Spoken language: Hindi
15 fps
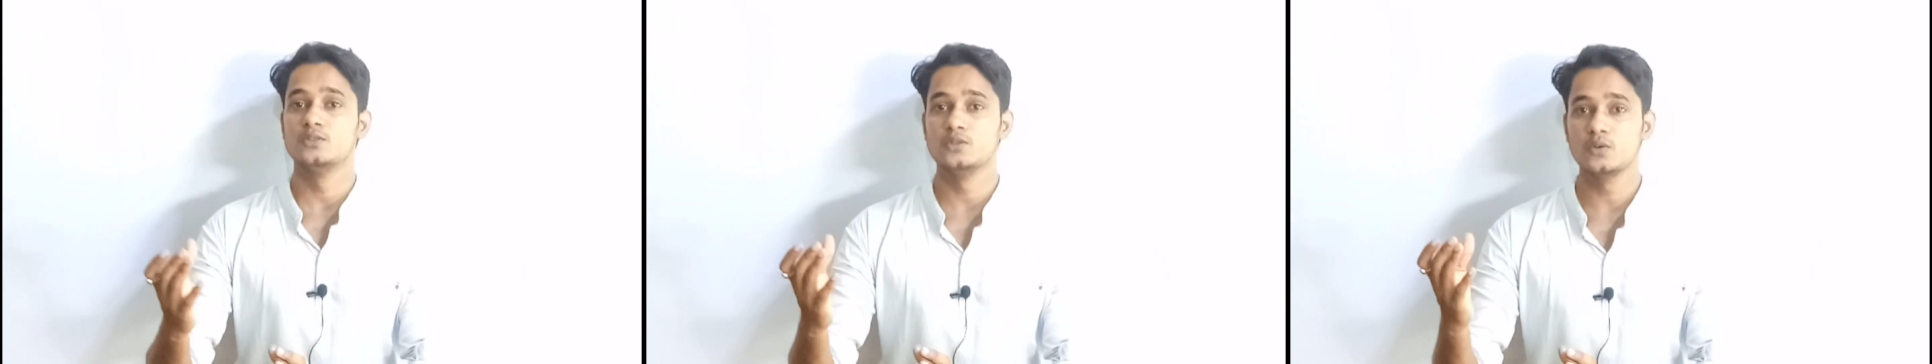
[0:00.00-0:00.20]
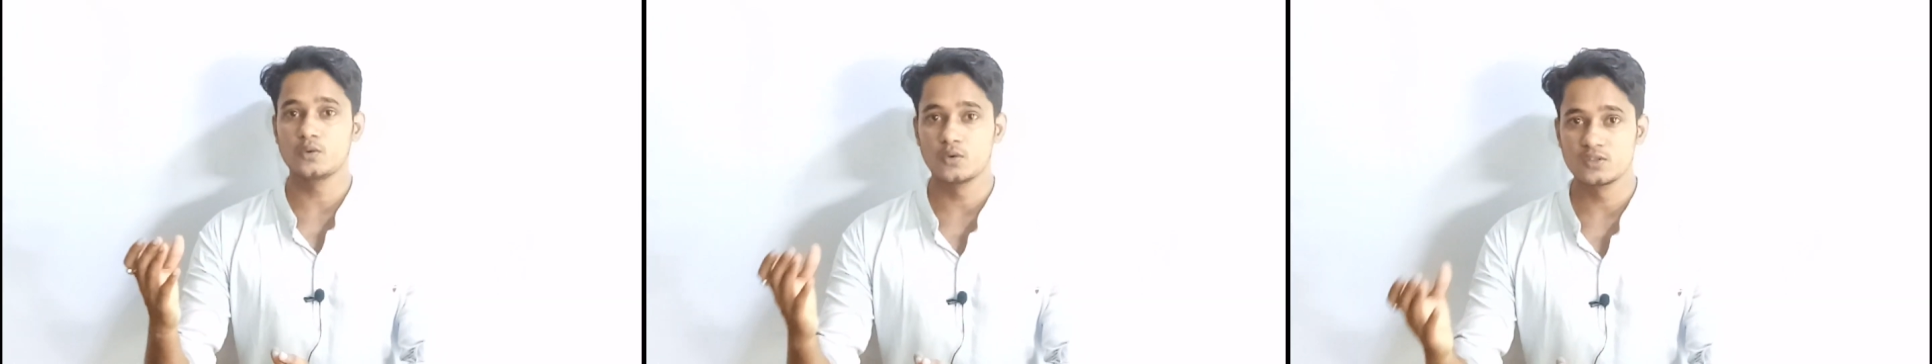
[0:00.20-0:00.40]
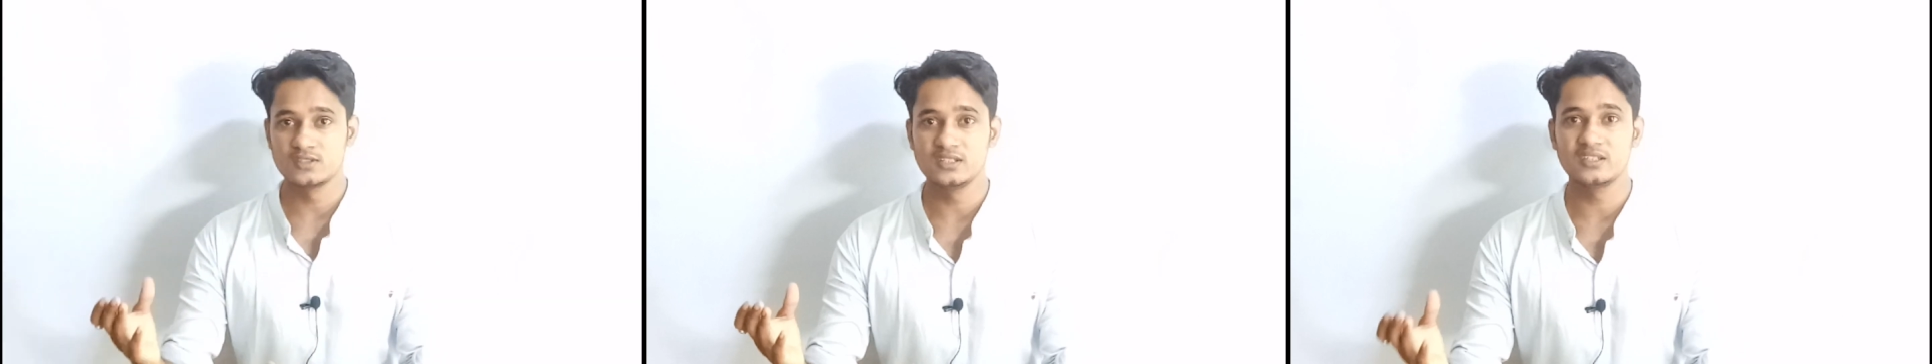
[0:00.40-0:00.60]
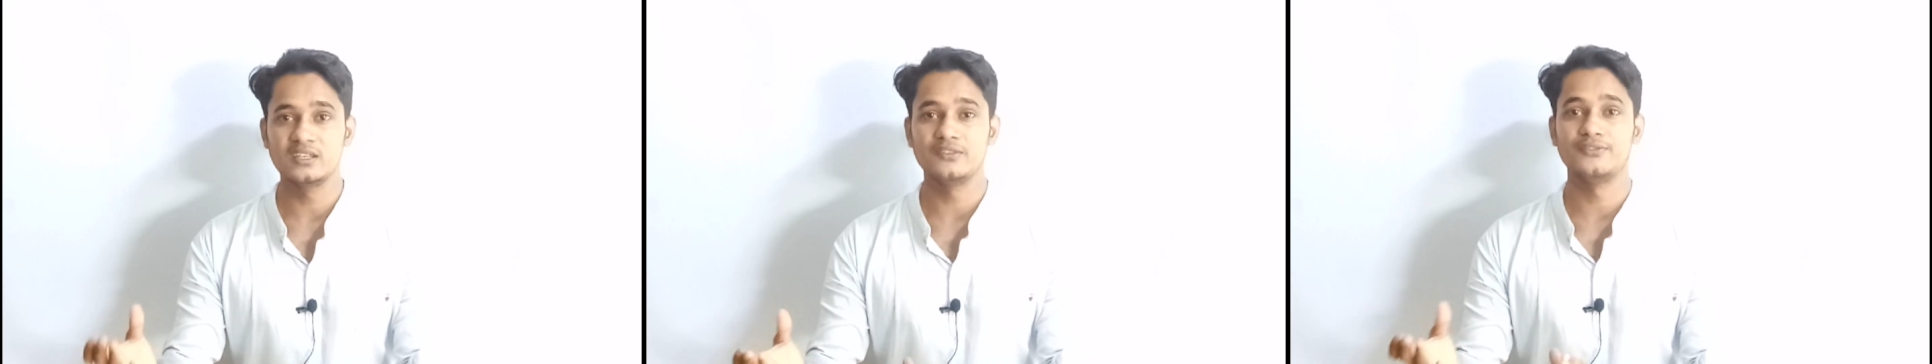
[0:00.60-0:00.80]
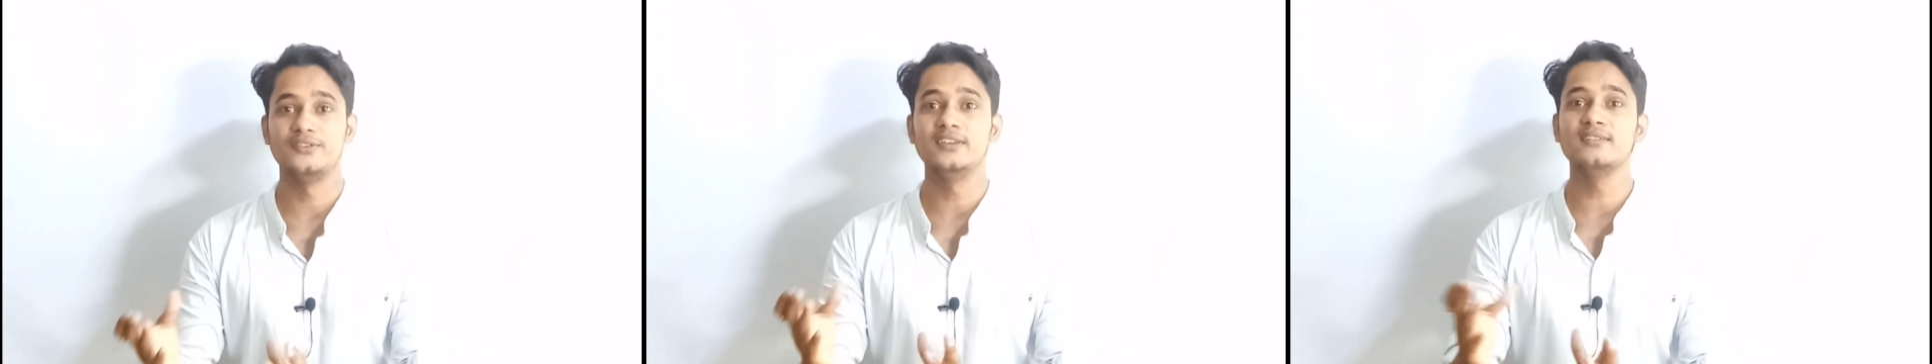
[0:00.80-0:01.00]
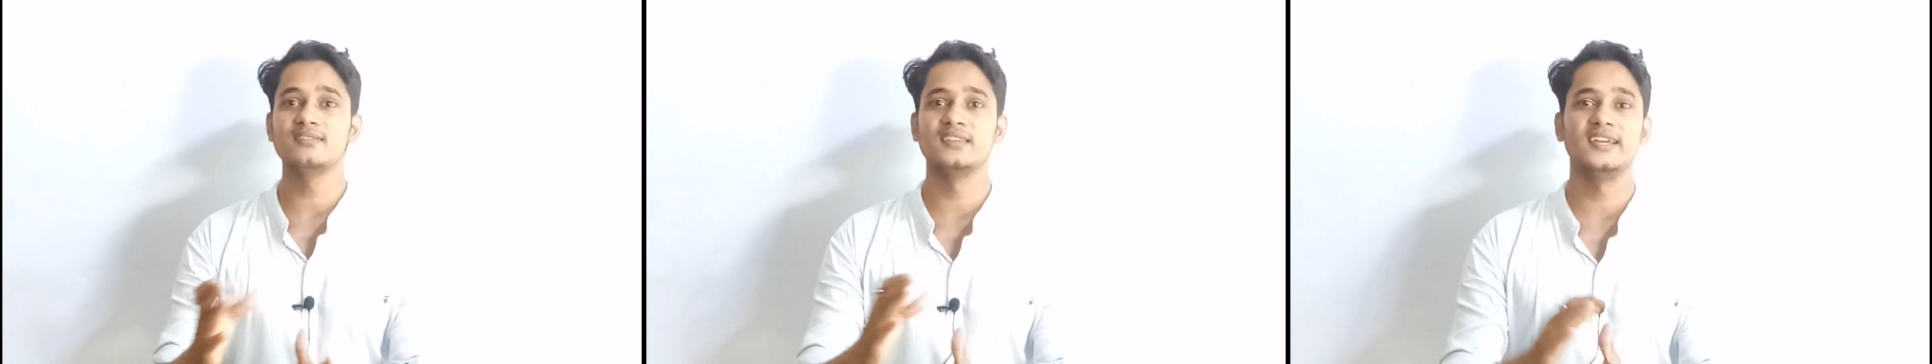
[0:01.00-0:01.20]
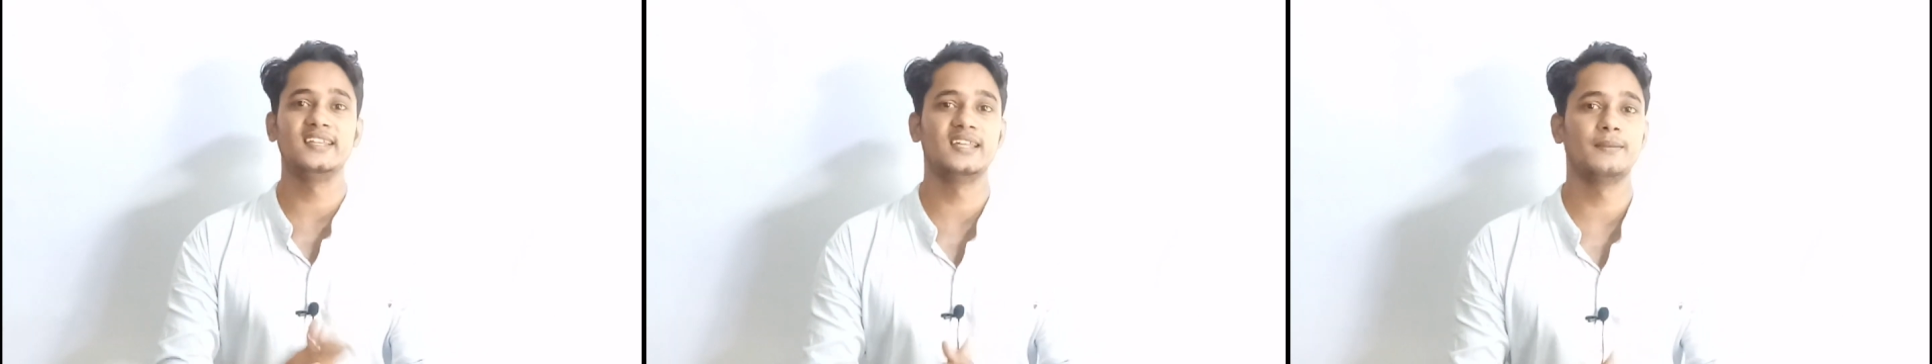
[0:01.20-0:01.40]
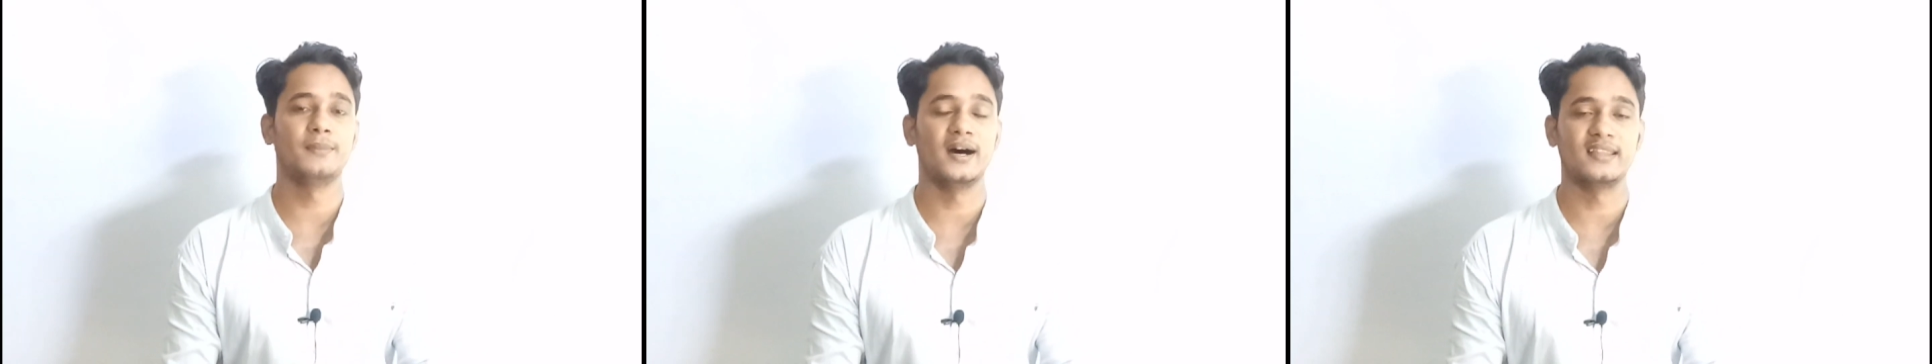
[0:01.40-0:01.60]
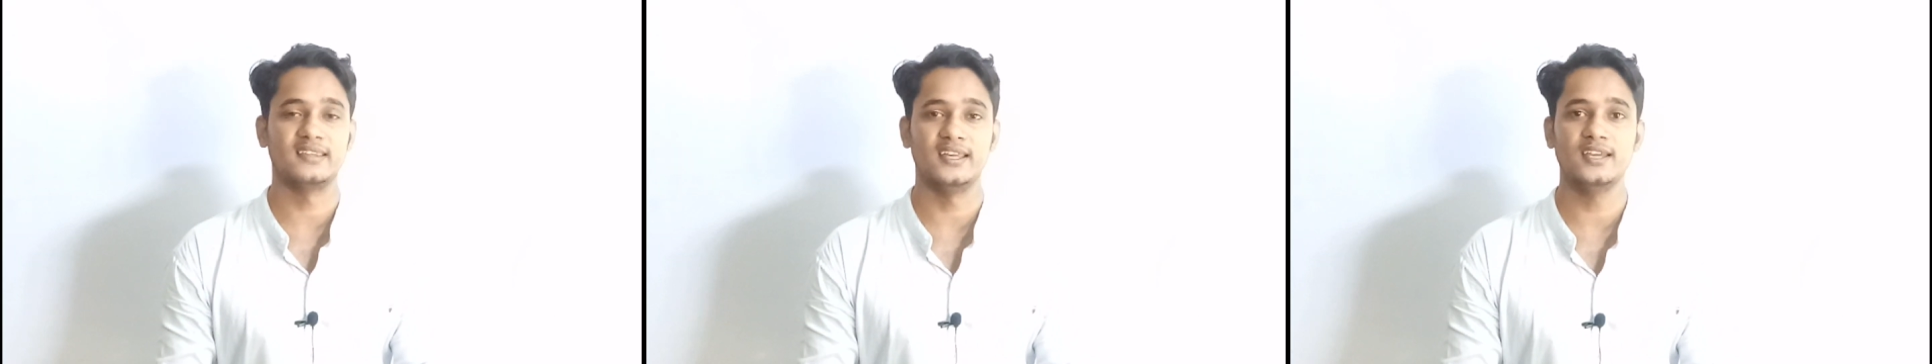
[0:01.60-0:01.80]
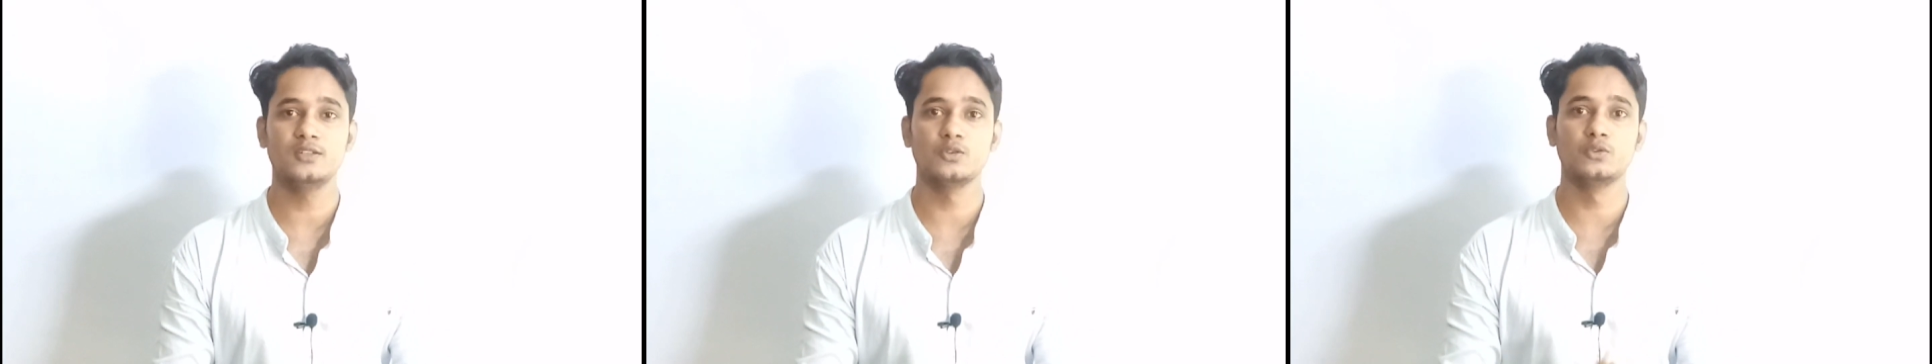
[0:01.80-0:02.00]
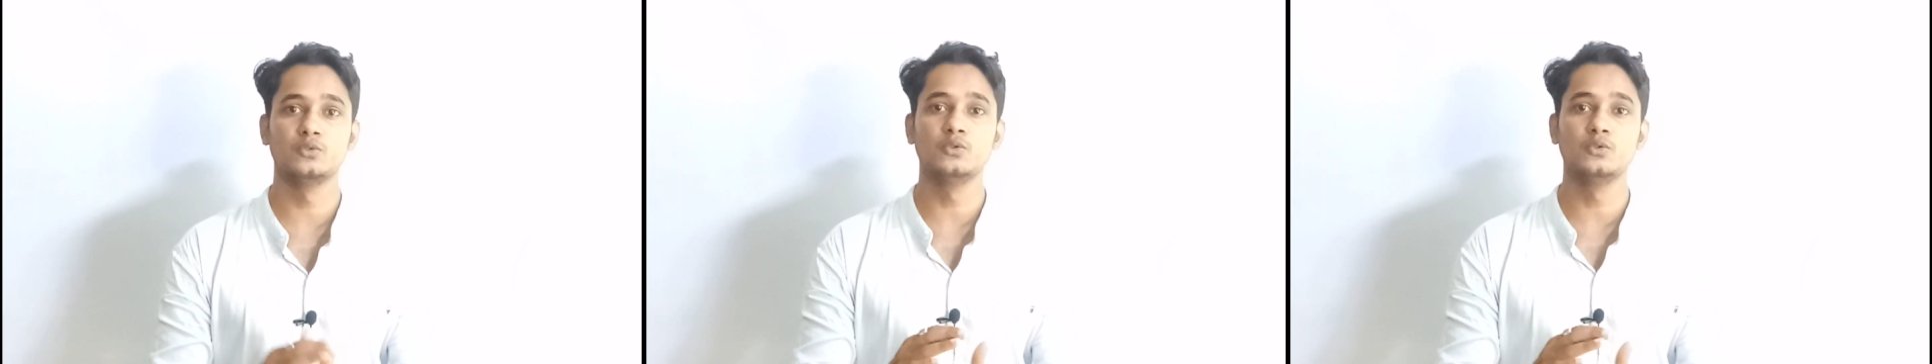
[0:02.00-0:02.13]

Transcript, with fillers: जो कोचिंग की फीस नहीं दे पाते जो